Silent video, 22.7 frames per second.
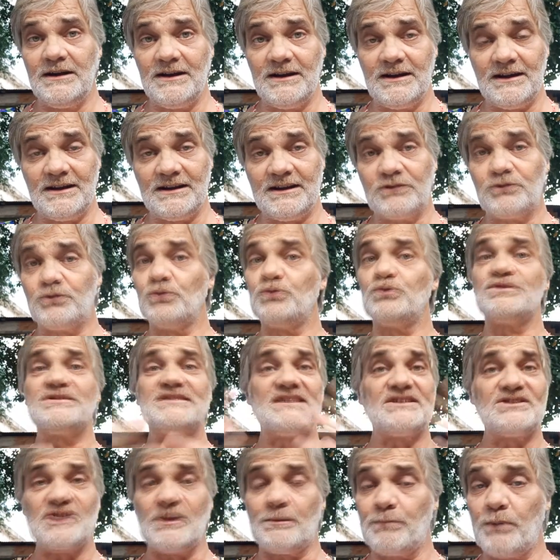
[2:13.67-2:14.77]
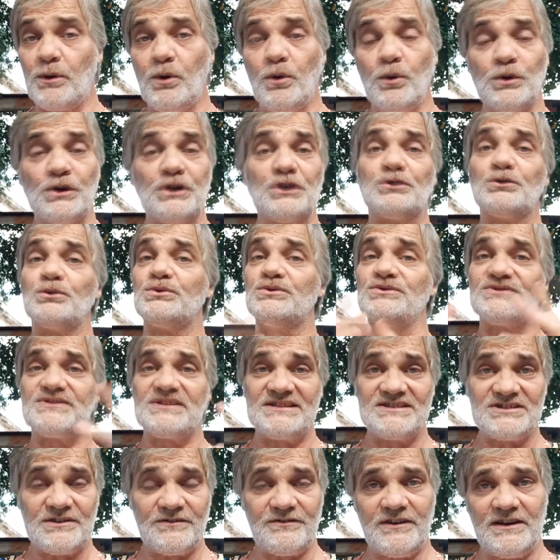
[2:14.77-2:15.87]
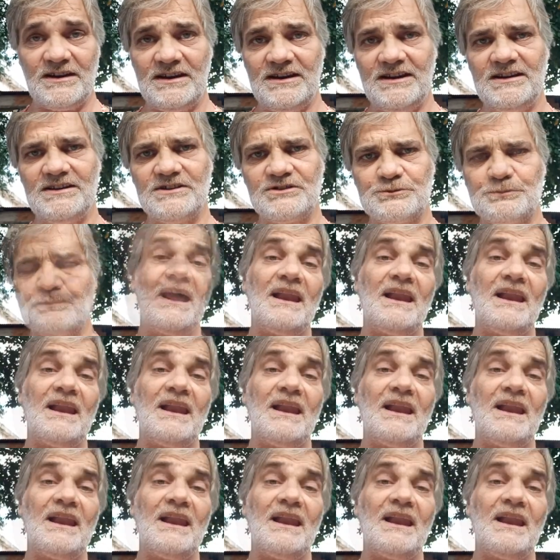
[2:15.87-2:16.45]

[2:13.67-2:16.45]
é, que tudo seja bom, que tudo seja feliz.